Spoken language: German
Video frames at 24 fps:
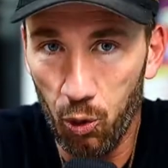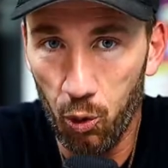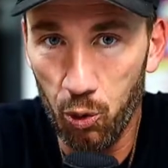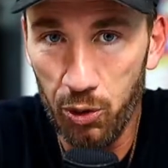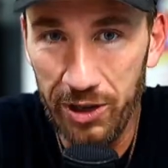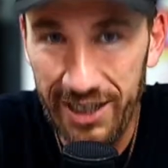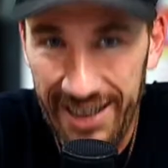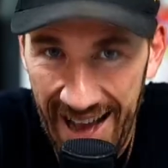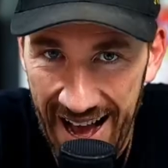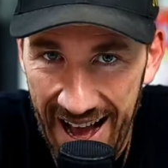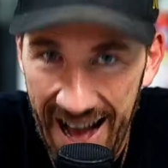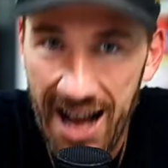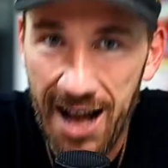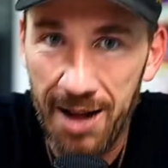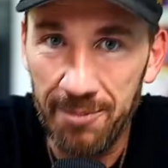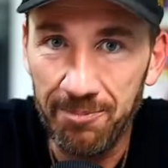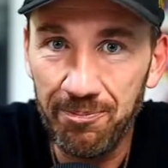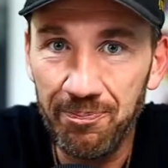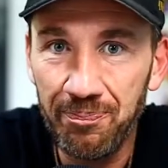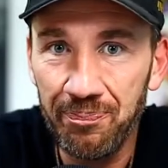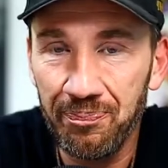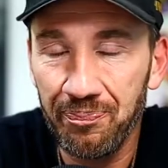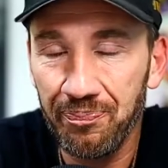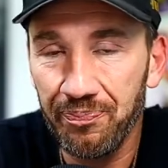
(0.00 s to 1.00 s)
Und
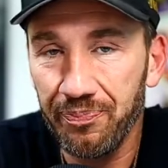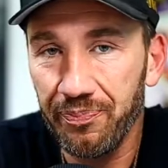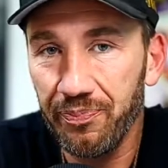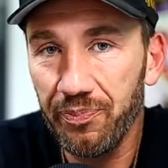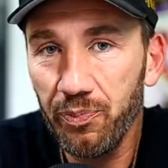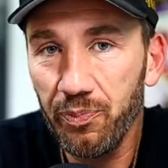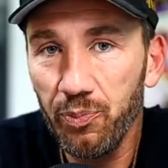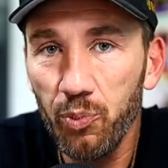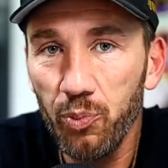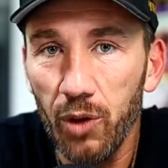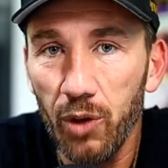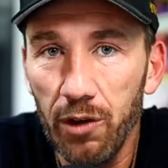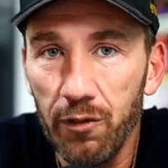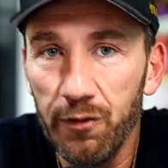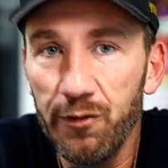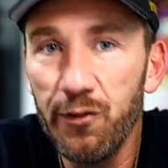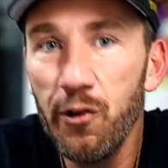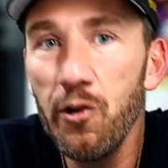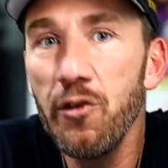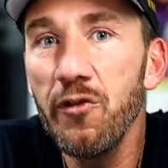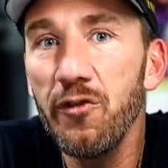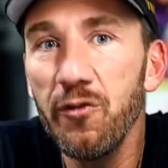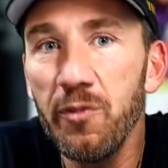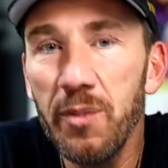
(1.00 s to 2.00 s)
kam
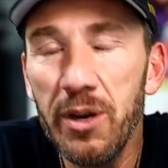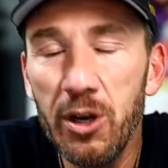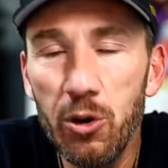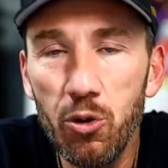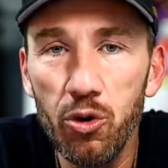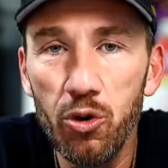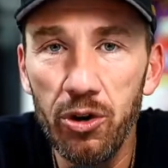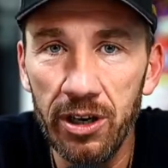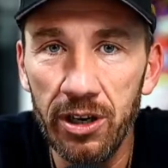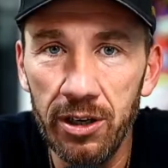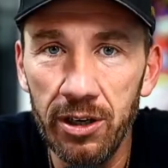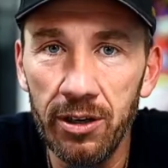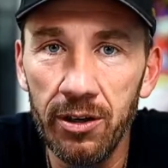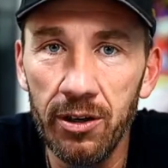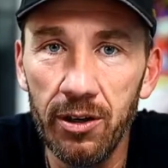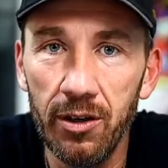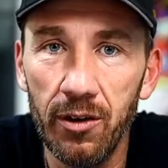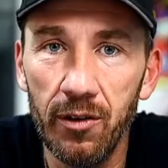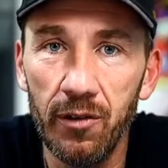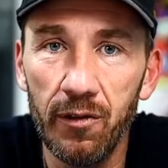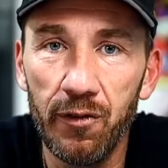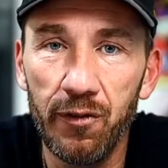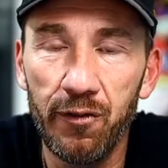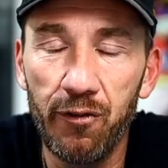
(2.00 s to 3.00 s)
fünf Minuten
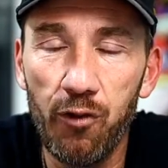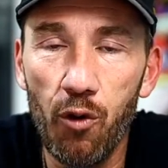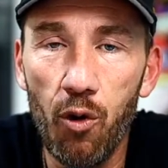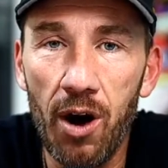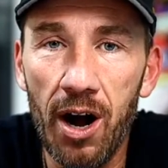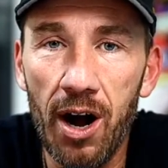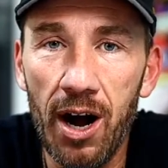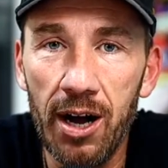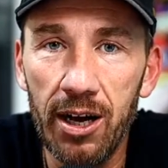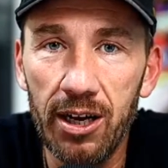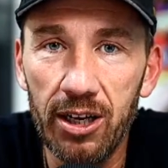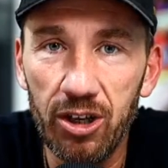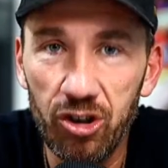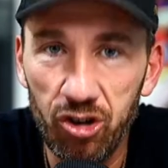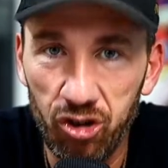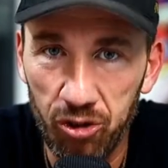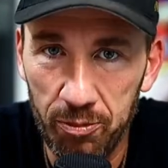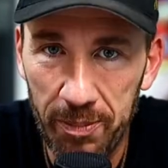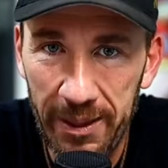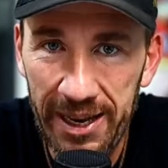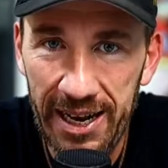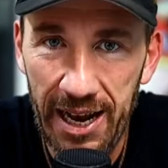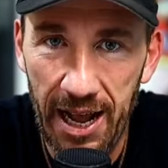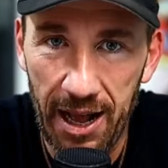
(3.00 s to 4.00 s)
vor
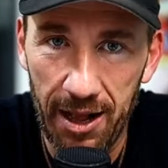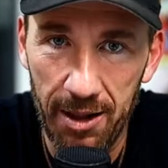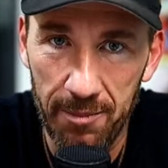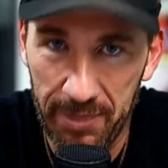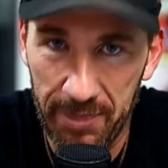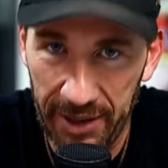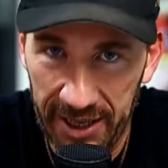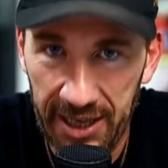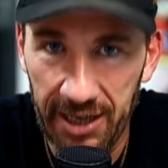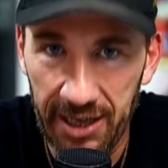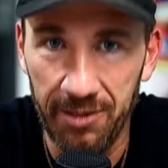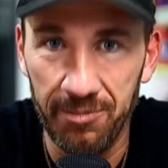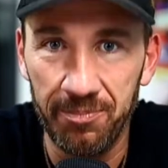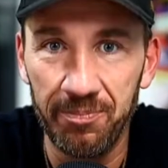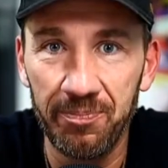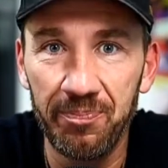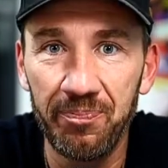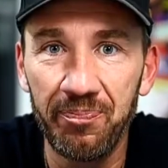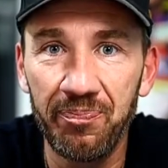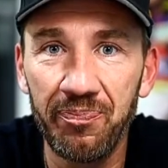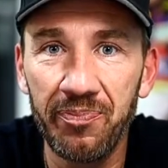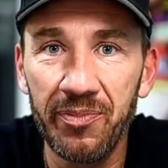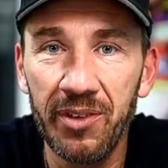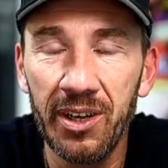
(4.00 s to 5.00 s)
Spielbeginn.
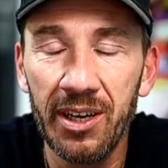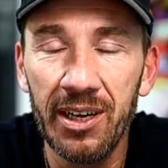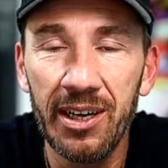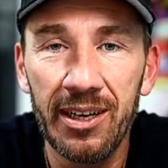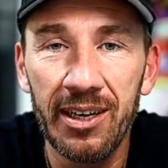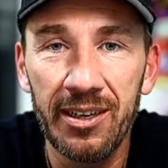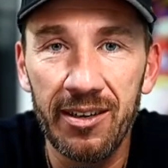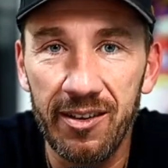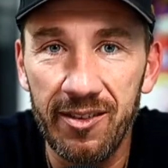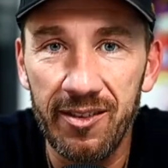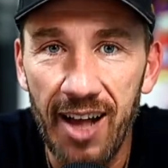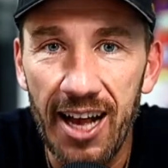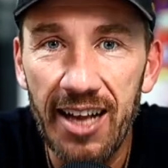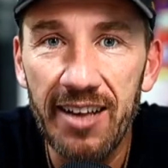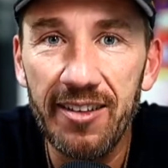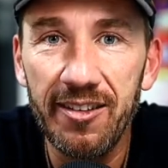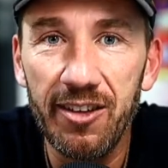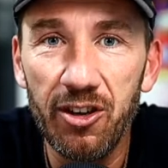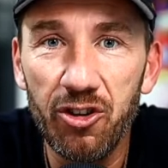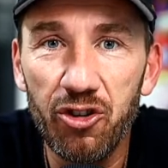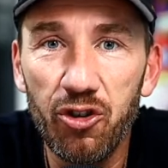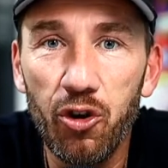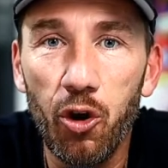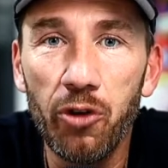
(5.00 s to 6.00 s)
Das
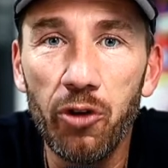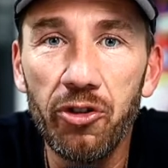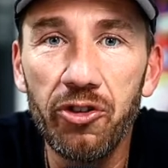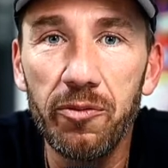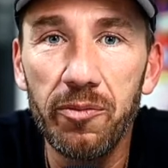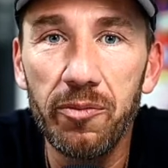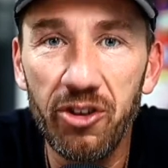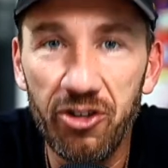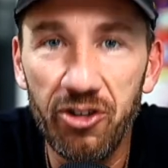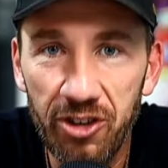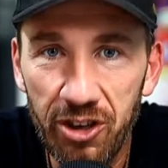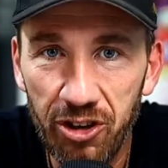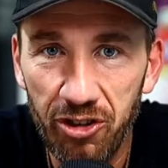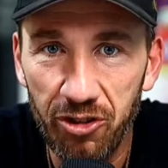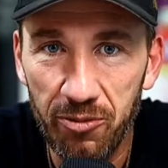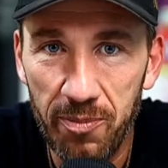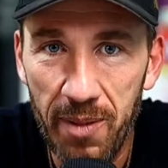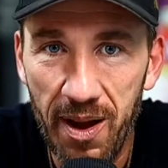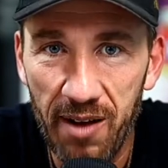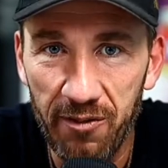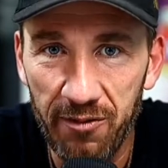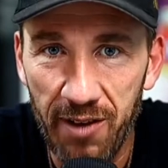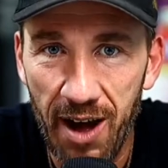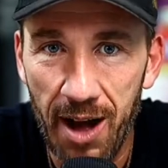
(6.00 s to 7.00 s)
heißt, ich konnte mich nicht
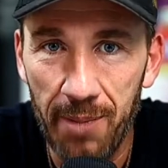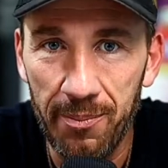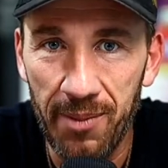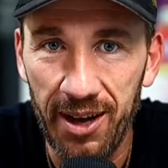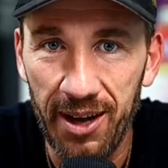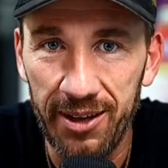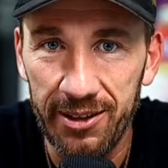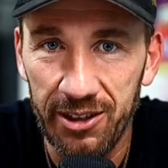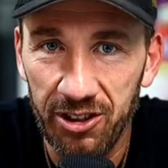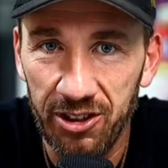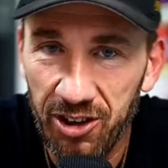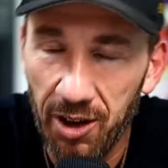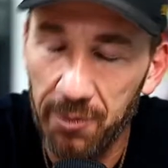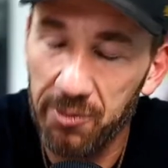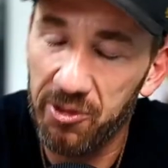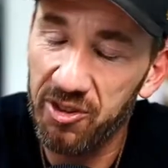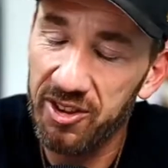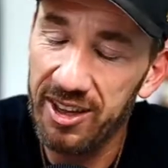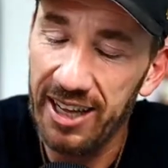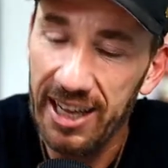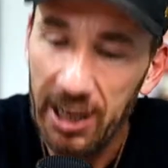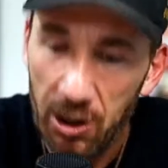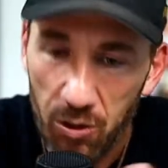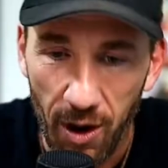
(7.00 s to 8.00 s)
mehr warm machen. Ich habe
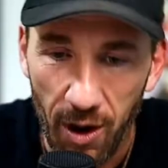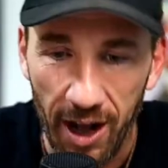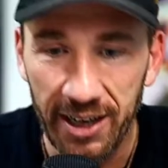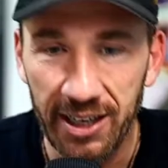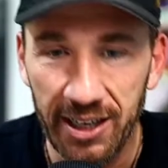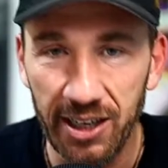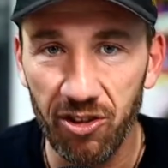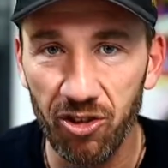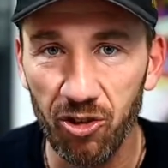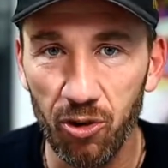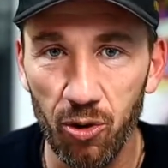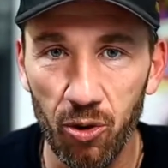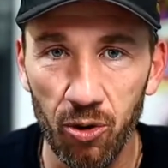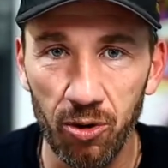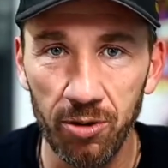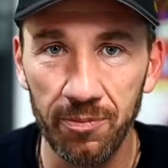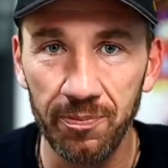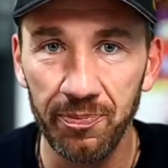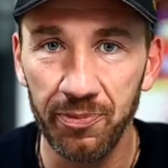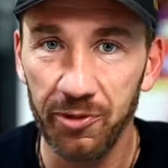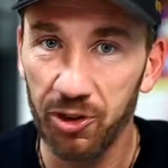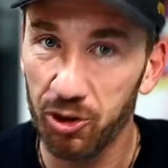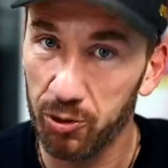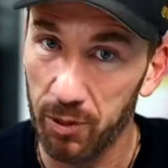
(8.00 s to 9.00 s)
das Trikot
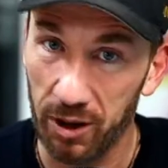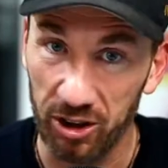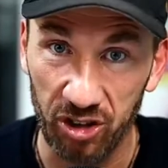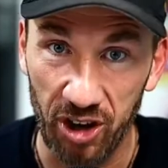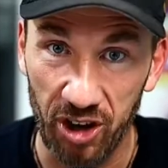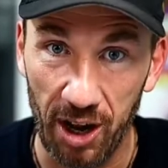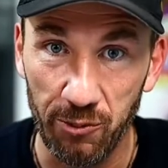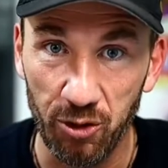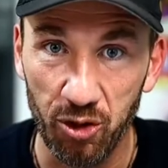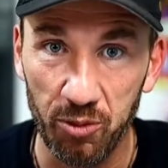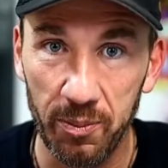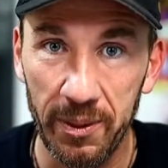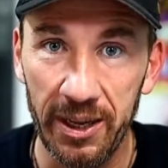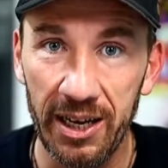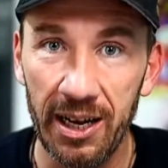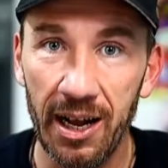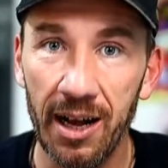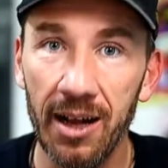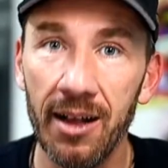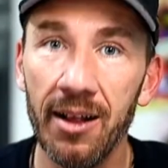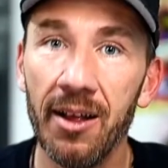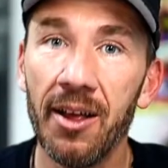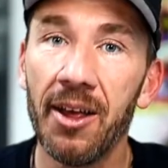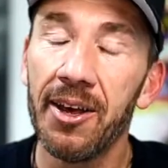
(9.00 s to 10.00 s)
angezogen, ich war
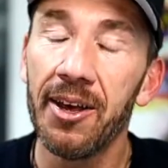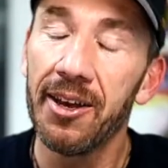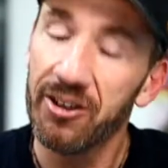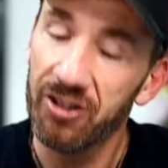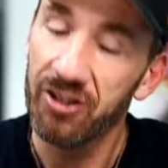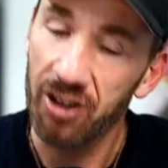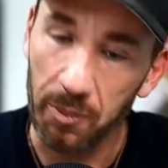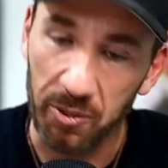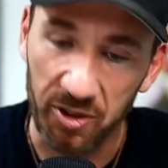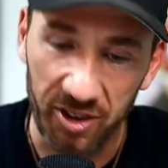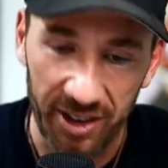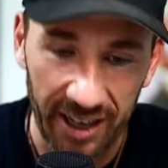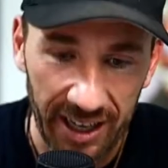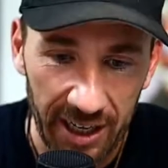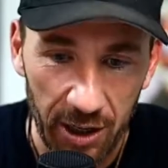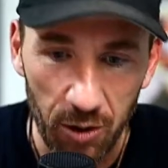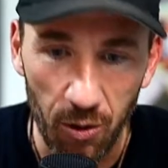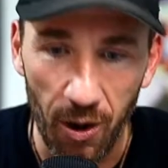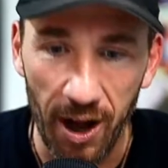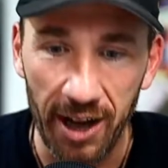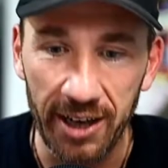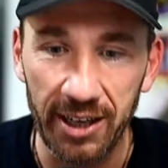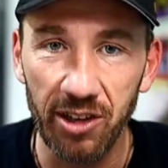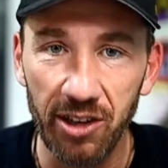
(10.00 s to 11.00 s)
Stammspieler, ich habe das
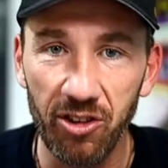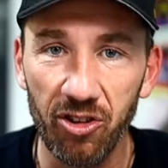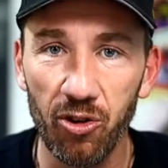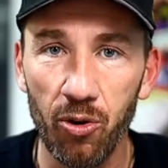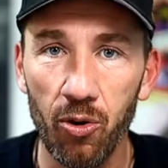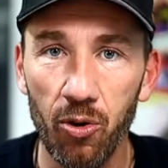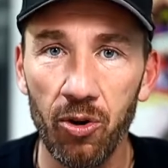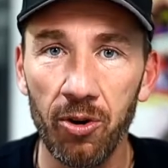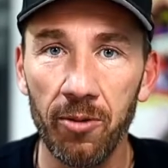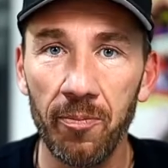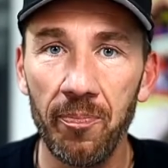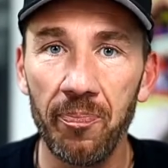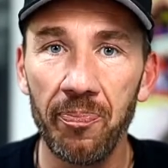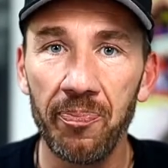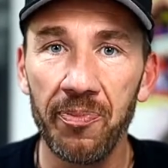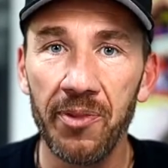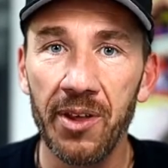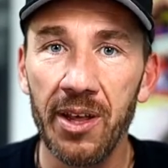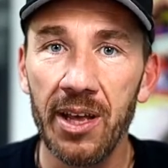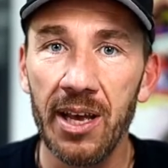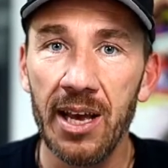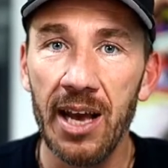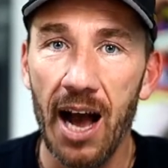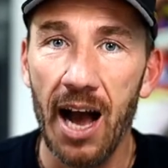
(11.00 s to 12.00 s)
Trikot angezogen,
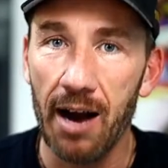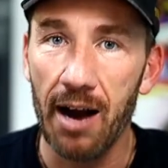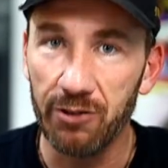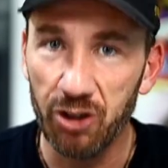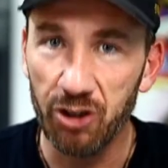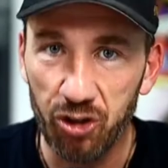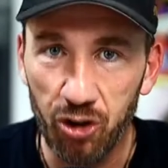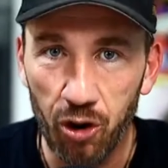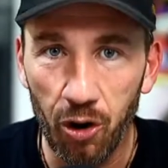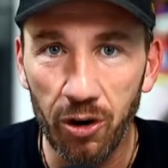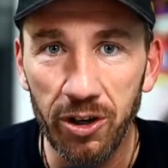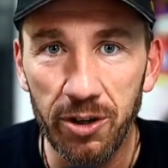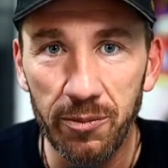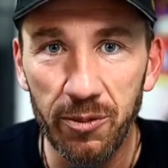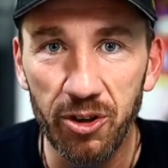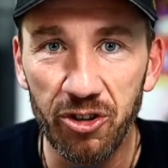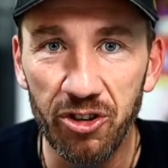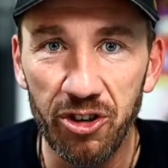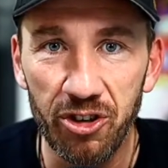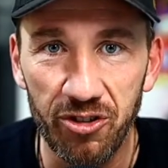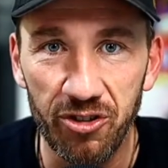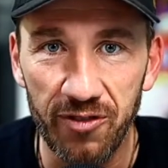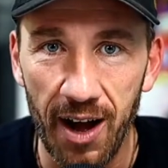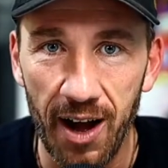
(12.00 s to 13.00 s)
aber ich konnte
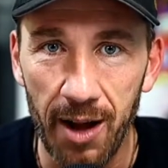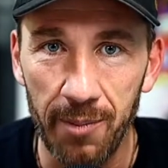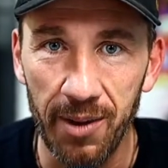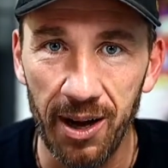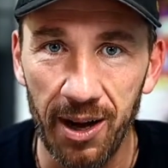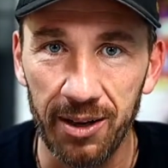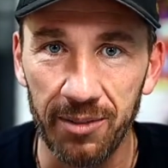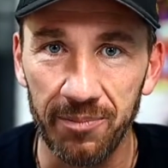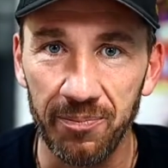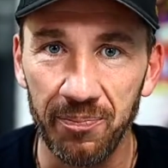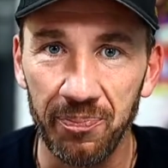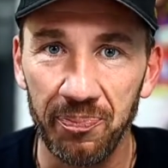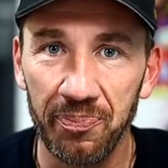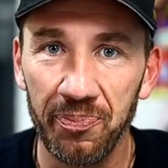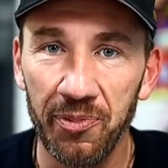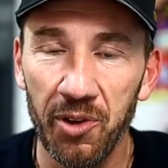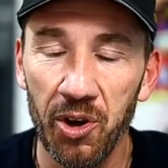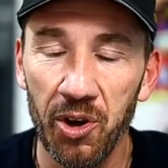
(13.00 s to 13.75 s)
mich nicht warm machen.